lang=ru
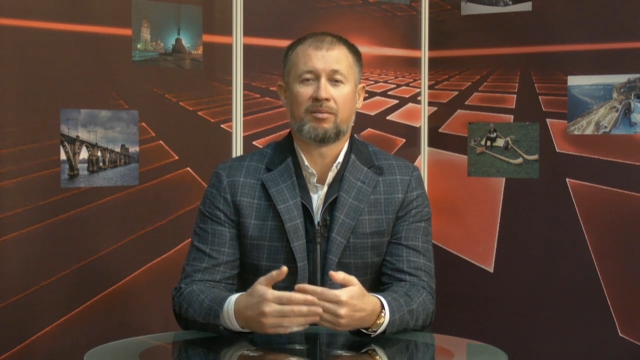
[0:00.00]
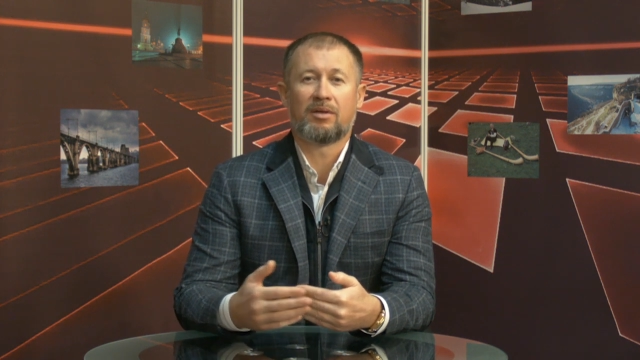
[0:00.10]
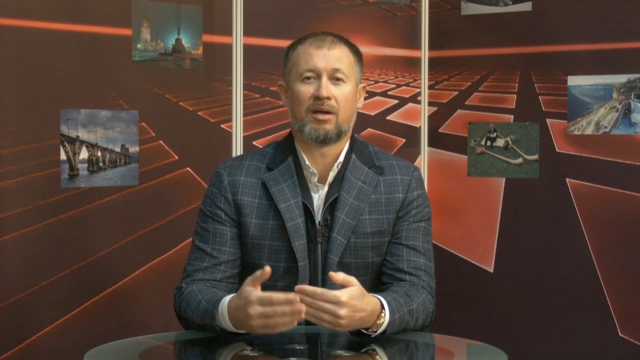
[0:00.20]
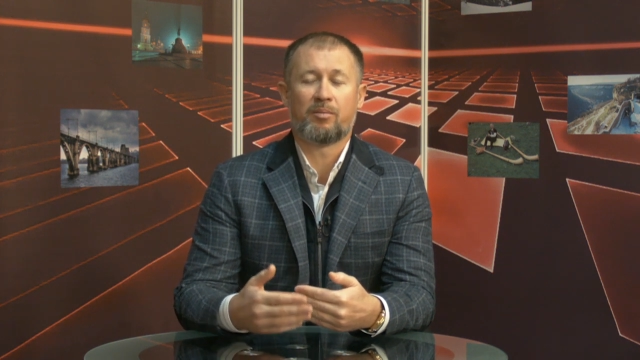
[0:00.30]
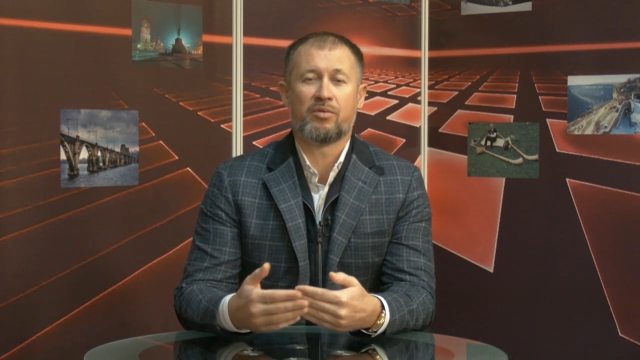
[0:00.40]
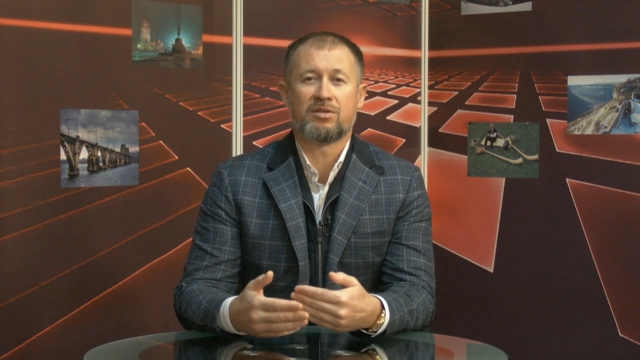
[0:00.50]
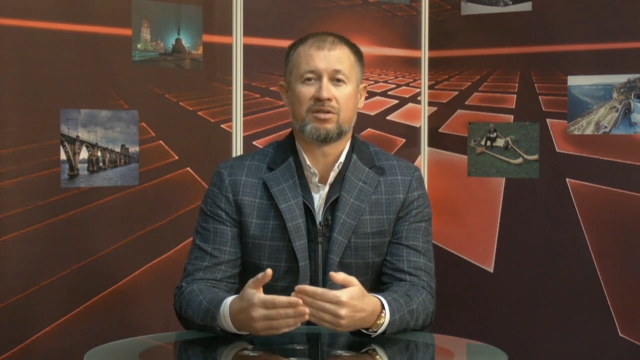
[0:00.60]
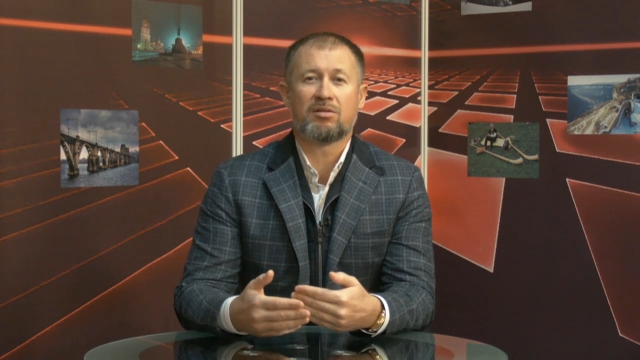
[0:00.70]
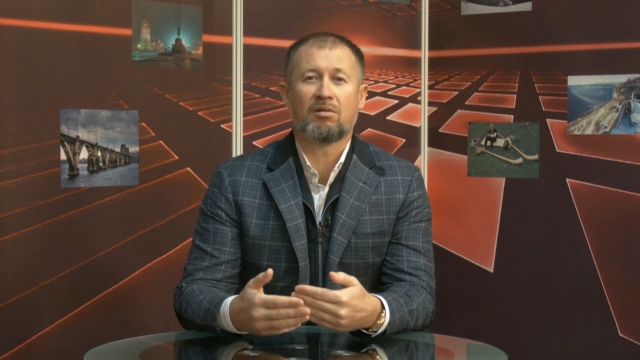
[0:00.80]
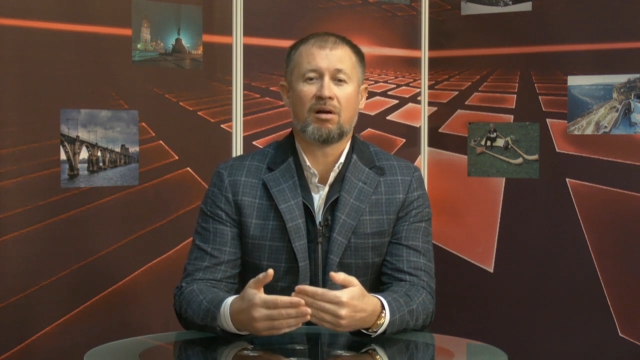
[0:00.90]
на
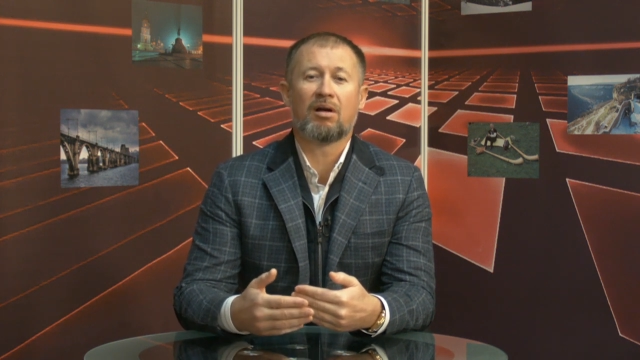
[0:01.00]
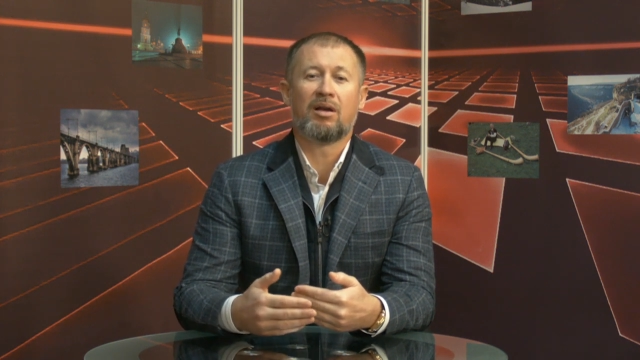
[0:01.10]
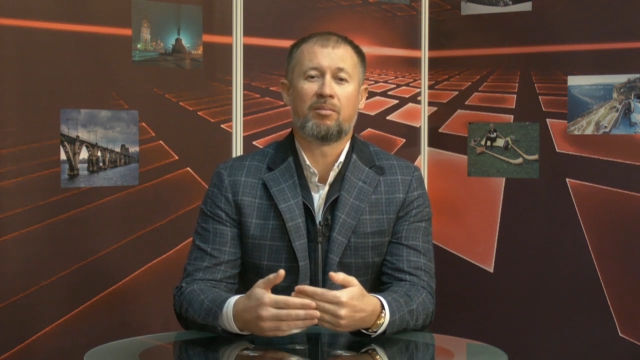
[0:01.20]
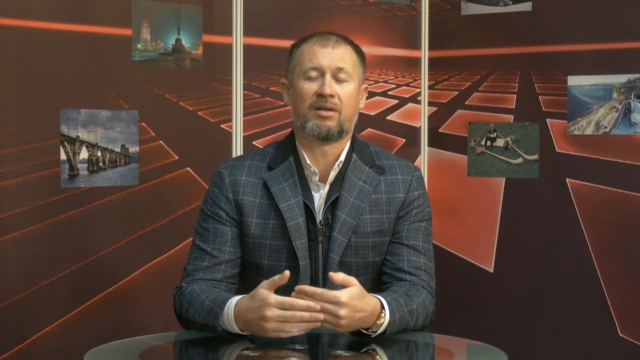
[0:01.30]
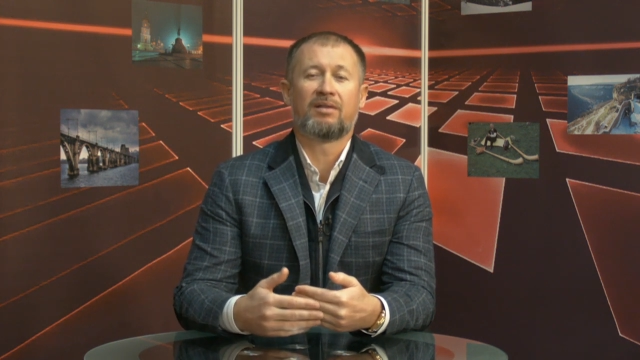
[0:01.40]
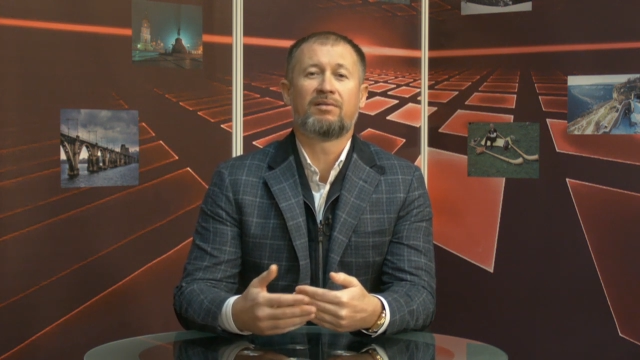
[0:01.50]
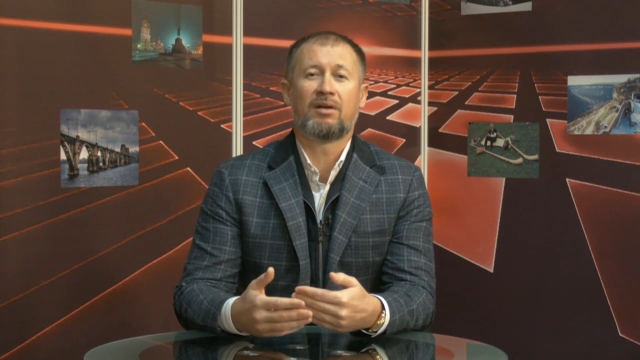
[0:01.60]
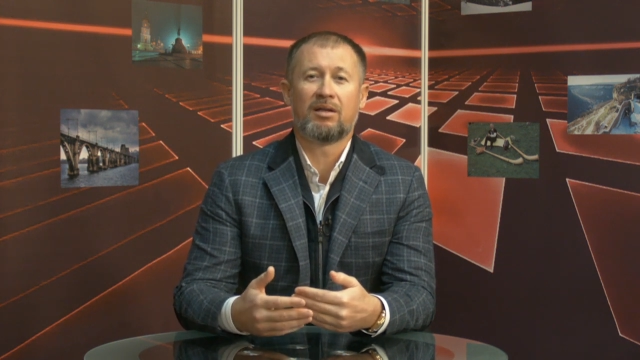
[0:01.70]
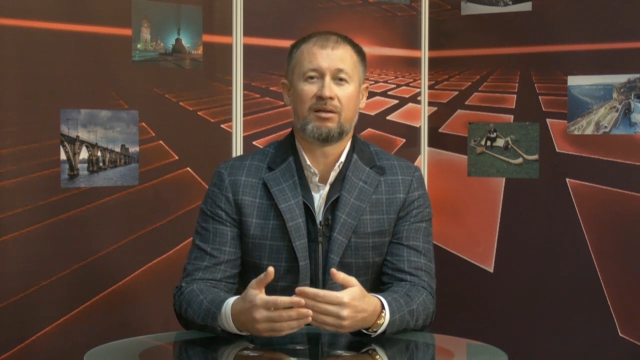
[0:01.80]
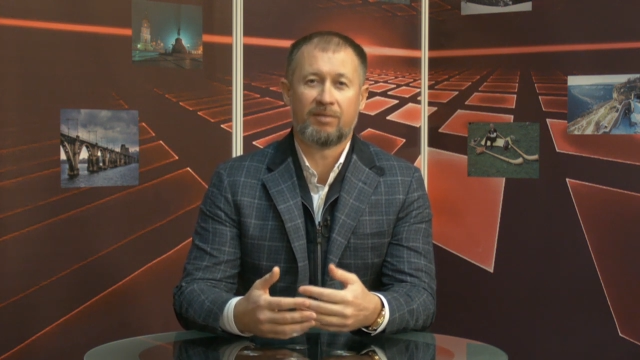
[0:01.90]
поздних сроках, либо на
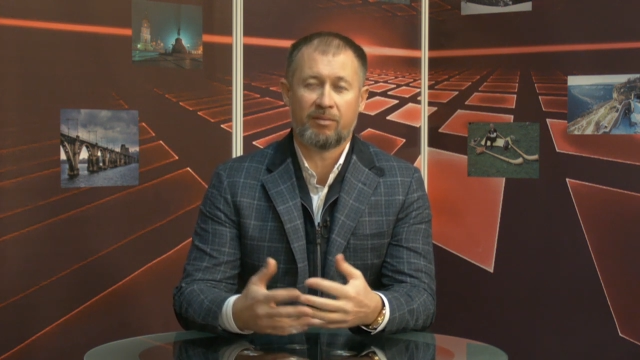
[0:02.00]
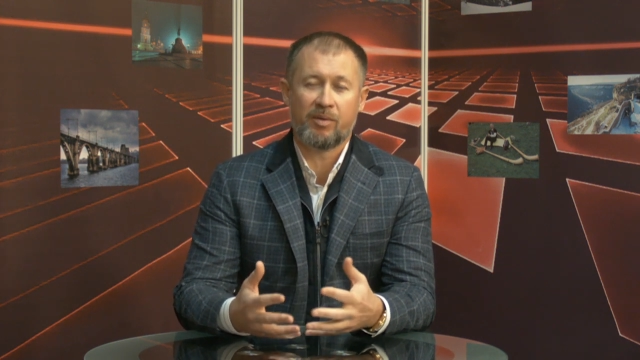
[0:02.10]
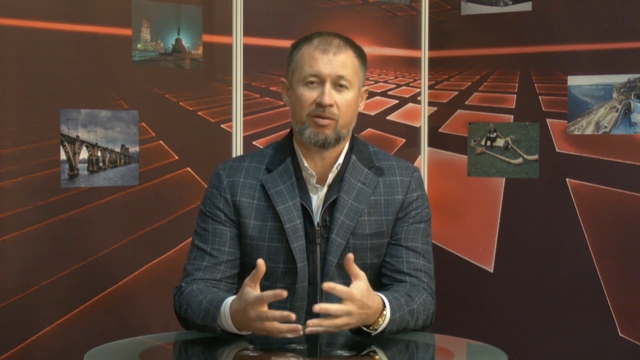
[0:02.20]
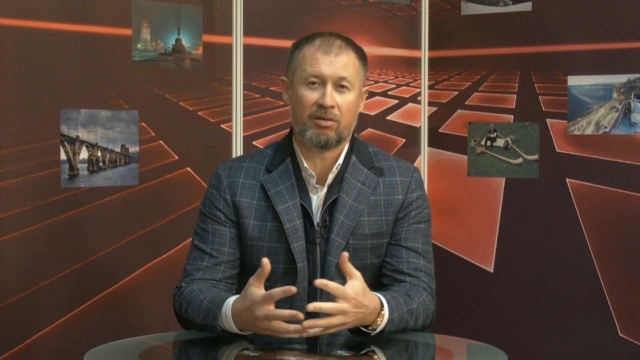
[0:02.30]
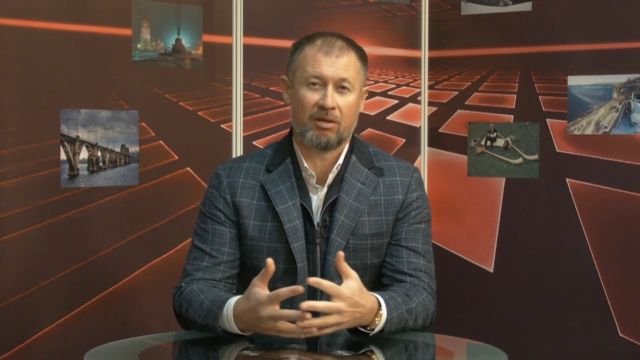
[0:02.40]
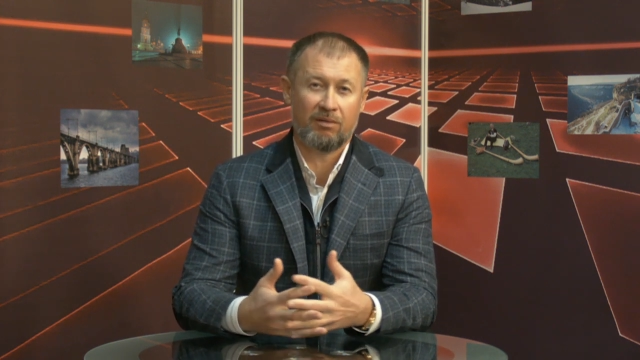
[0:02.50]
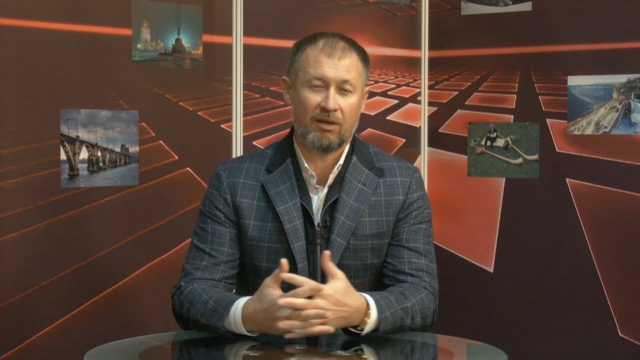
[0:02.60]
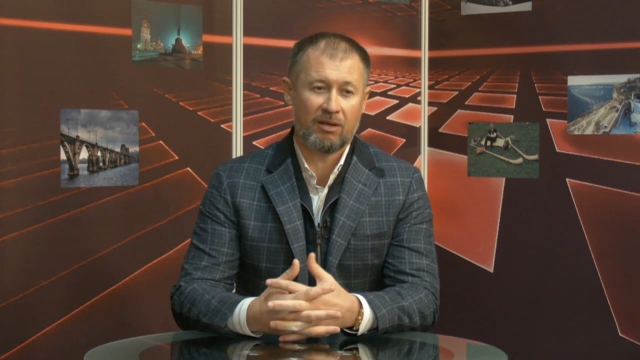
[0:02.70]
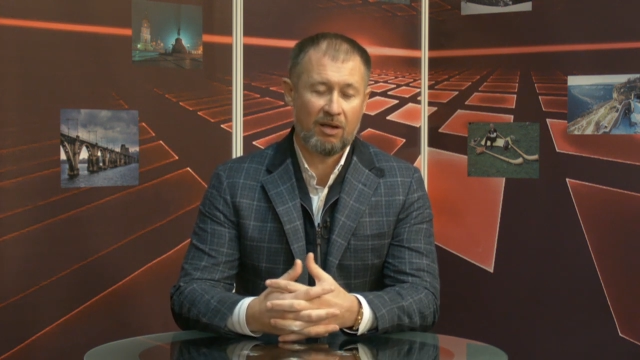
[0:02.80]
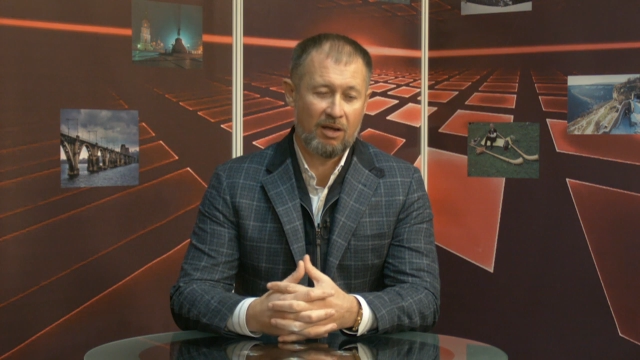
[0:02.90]
выходе вам придет ответ.